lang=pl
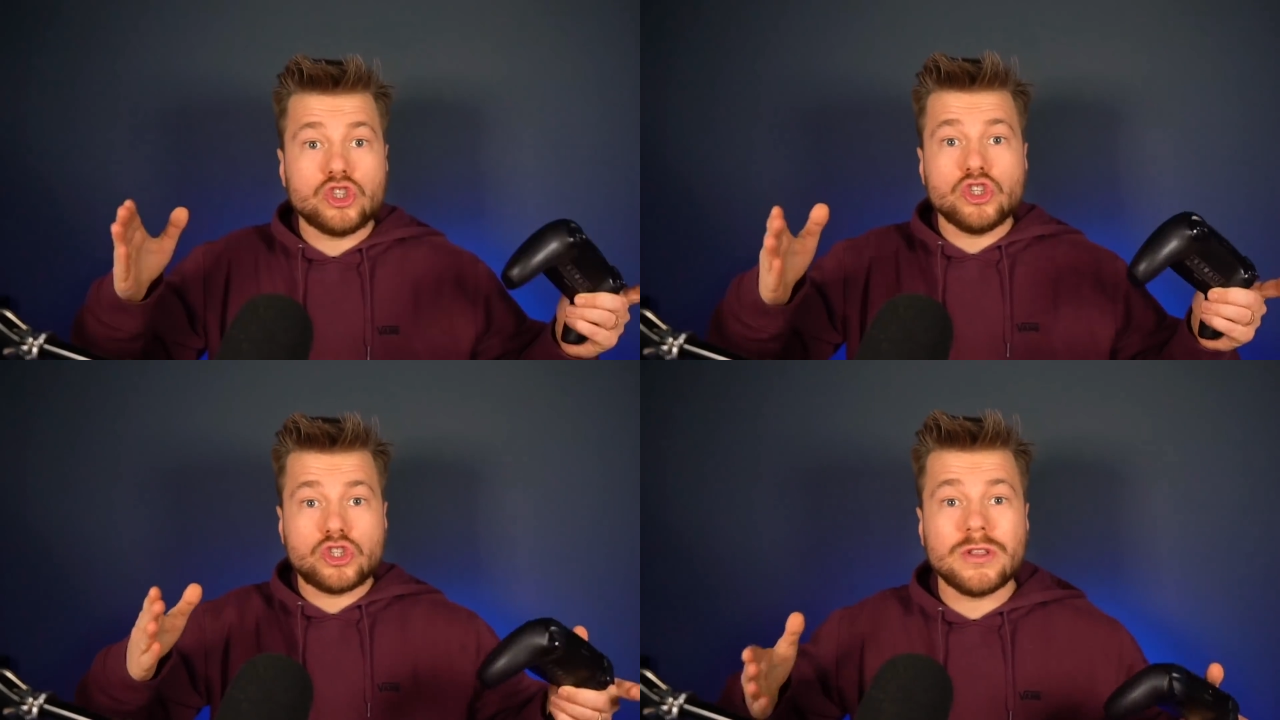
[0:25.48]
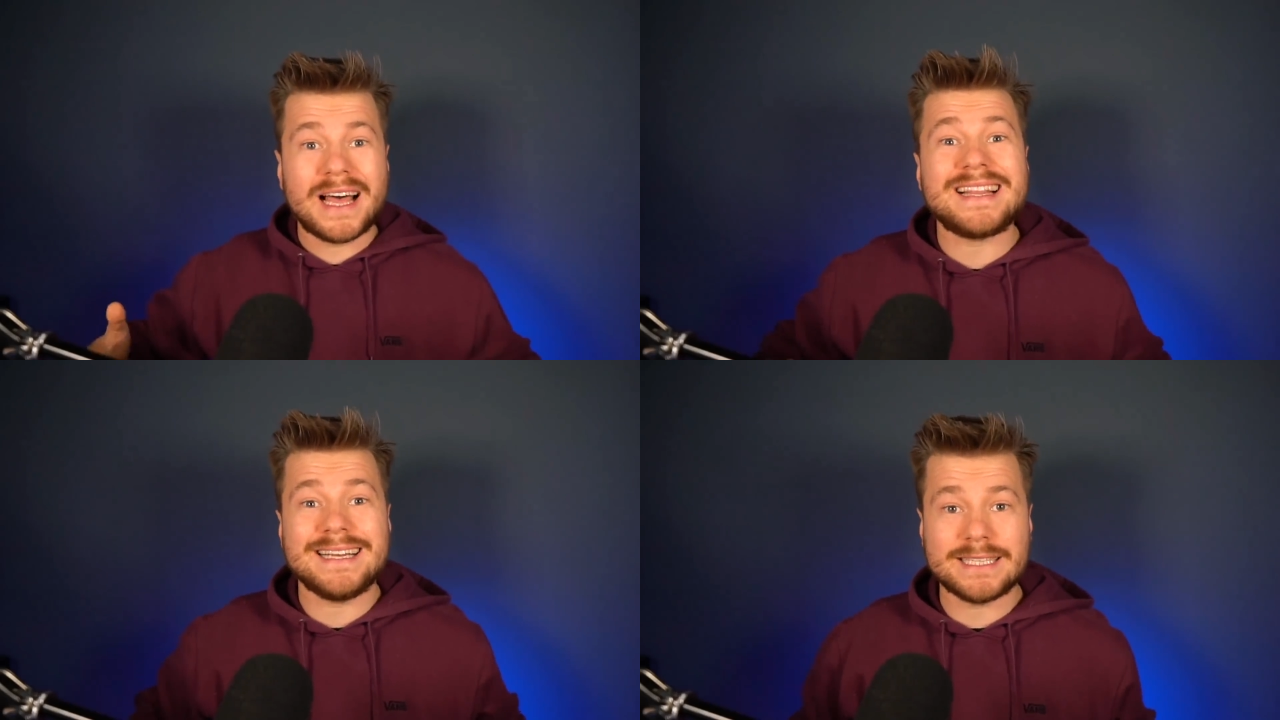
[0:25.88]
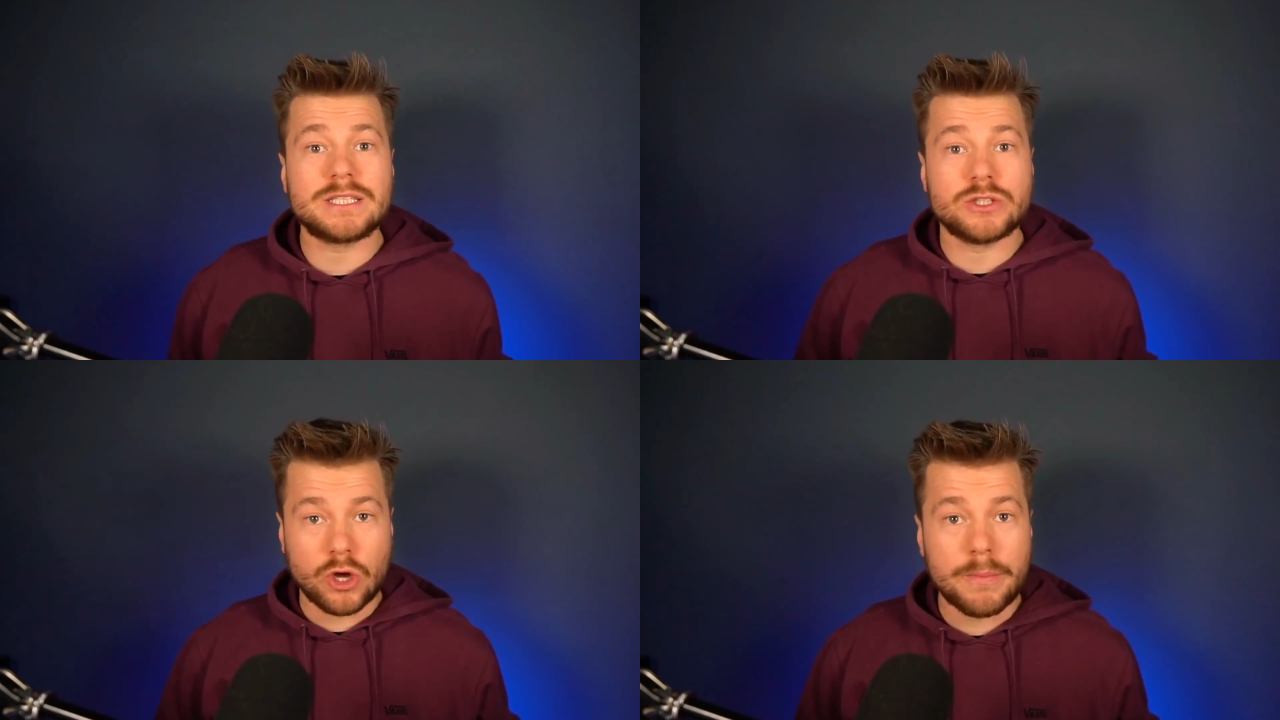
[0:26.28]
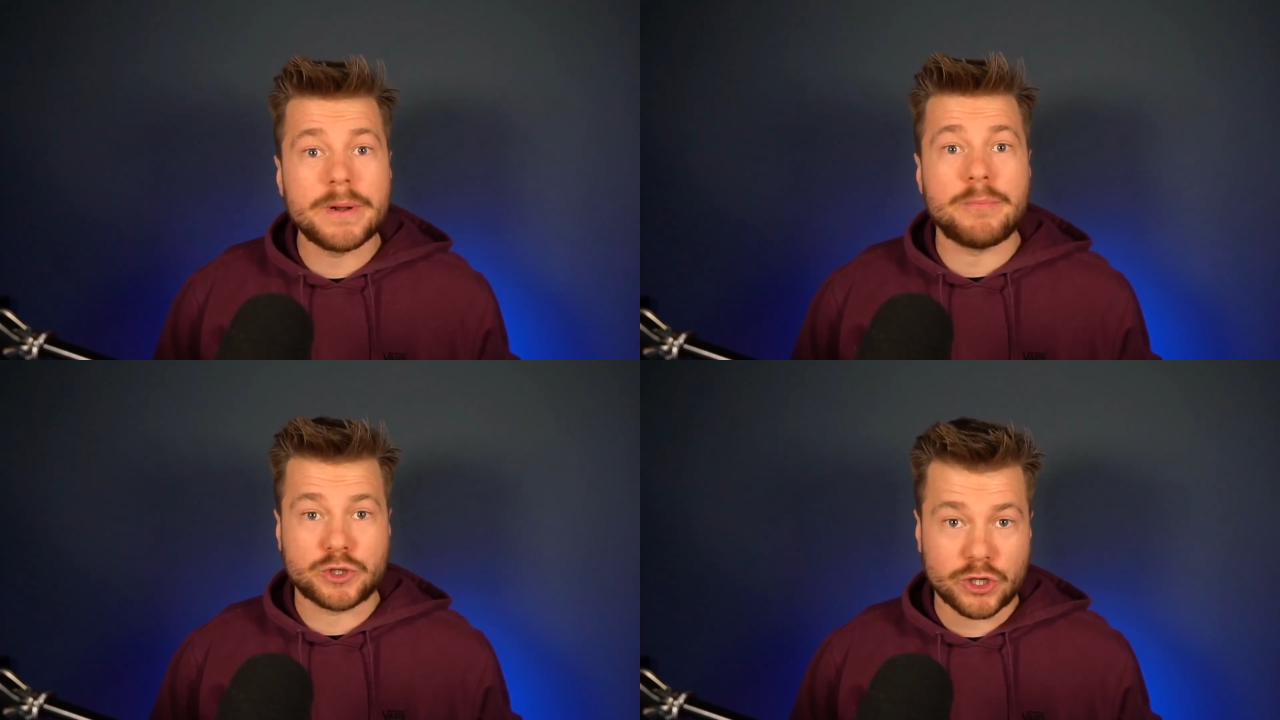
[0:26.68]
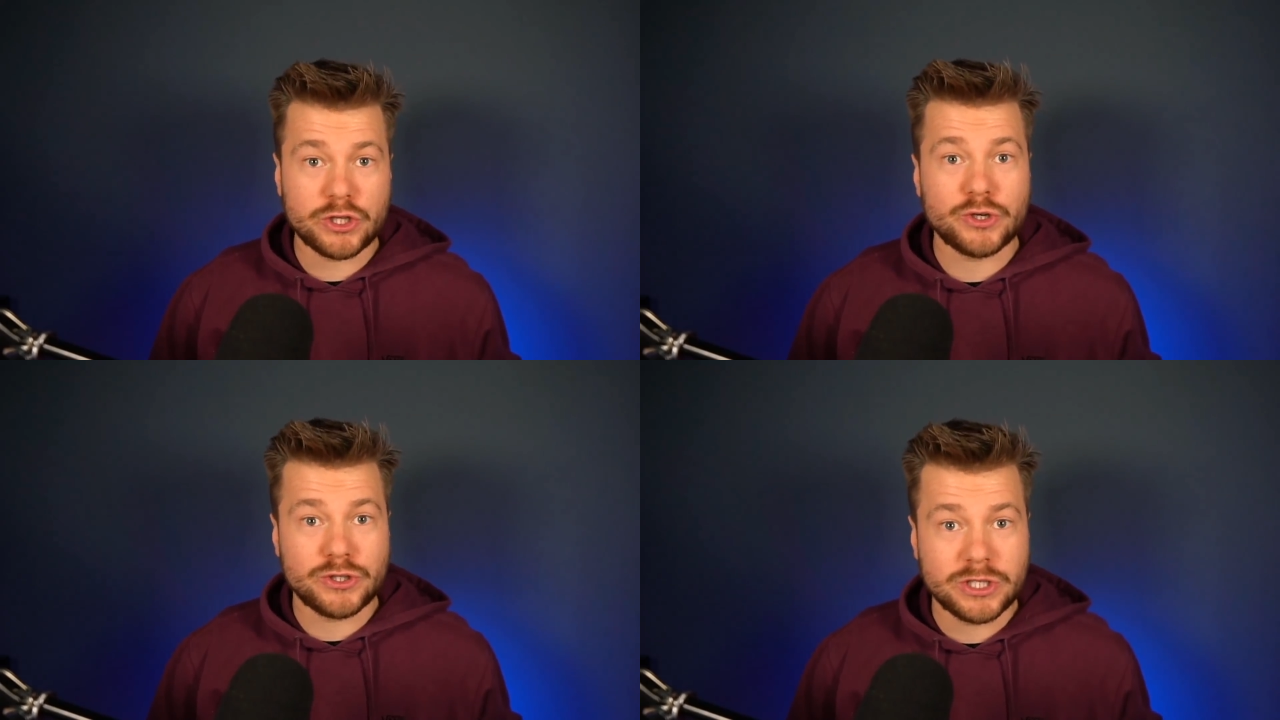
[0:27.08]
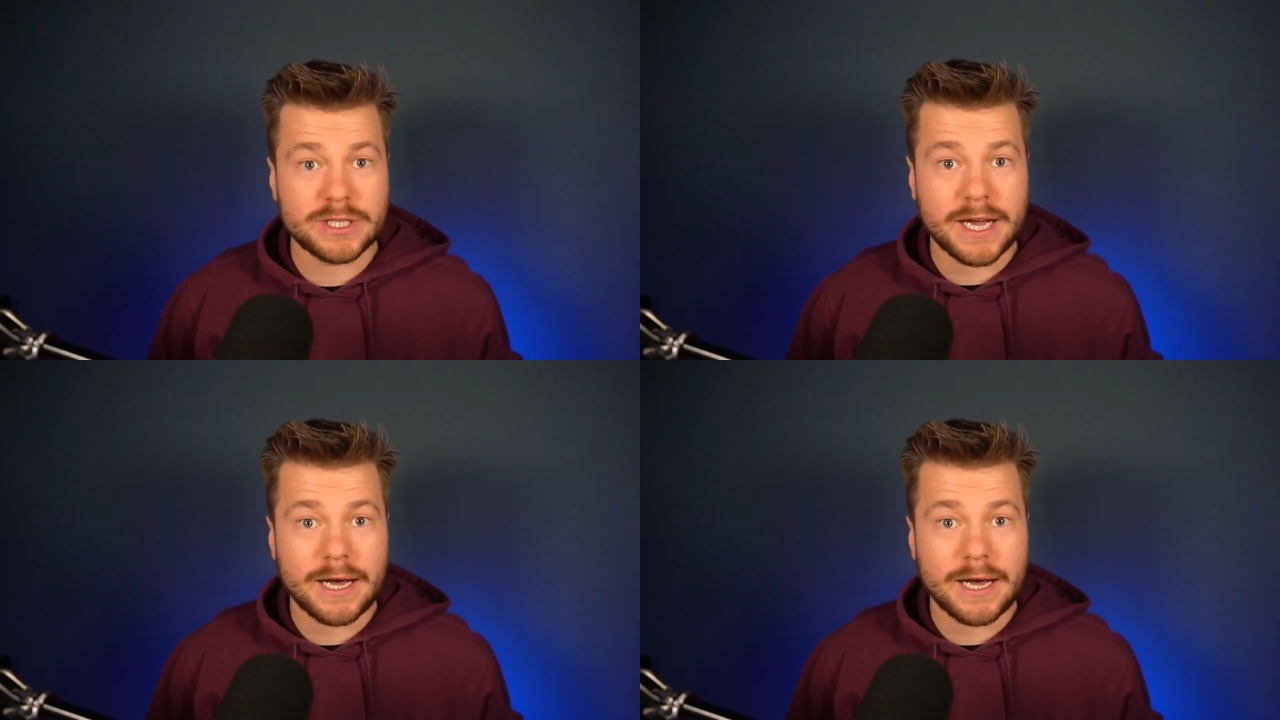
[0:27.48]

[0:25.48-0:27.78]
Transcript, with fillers: to nadal jest dobry początek odcinka.